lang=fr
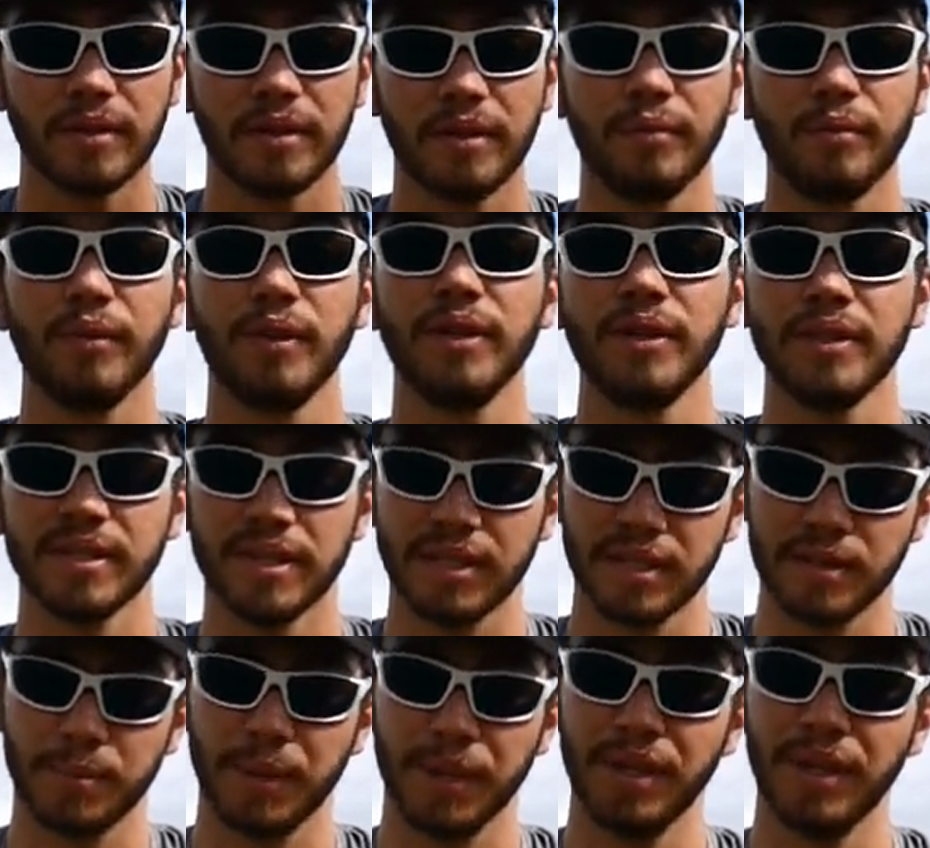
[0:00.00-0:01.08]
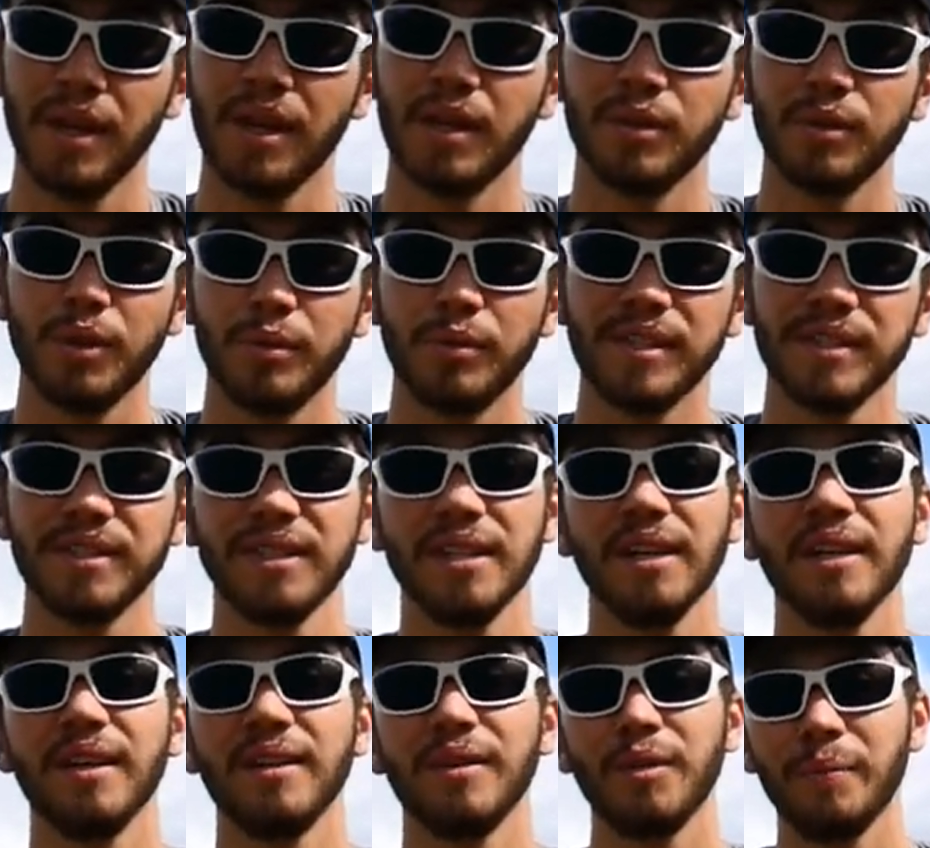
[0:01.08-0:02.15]
Il faut être dans un esprit de
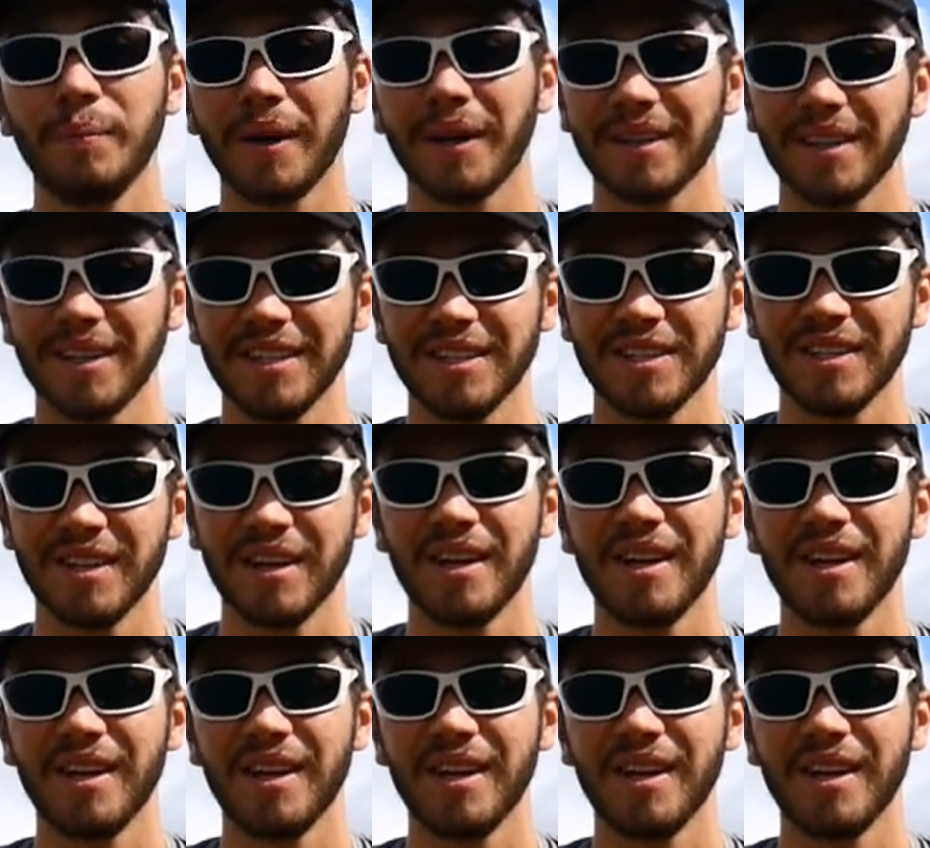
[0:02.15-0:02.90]
loisir, de partage